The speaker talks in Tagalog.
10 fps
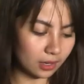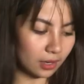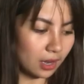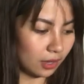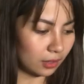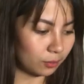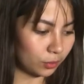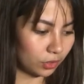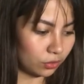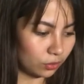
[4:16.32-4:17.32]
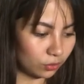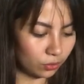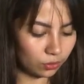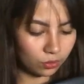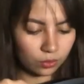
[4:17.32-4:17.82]
ng kailangan mo rito.
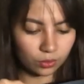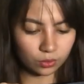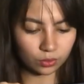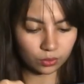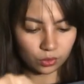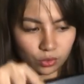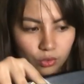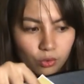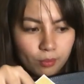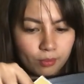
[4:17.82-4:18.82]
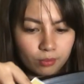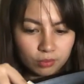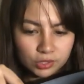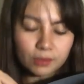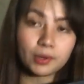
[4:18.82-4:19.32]
Yung,
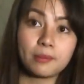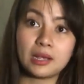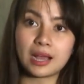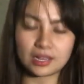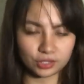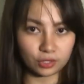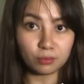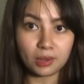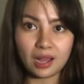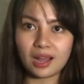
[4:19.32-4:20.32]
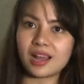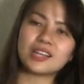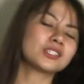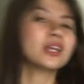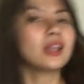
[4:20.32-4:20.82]
syempre, may cash, yung mga kasha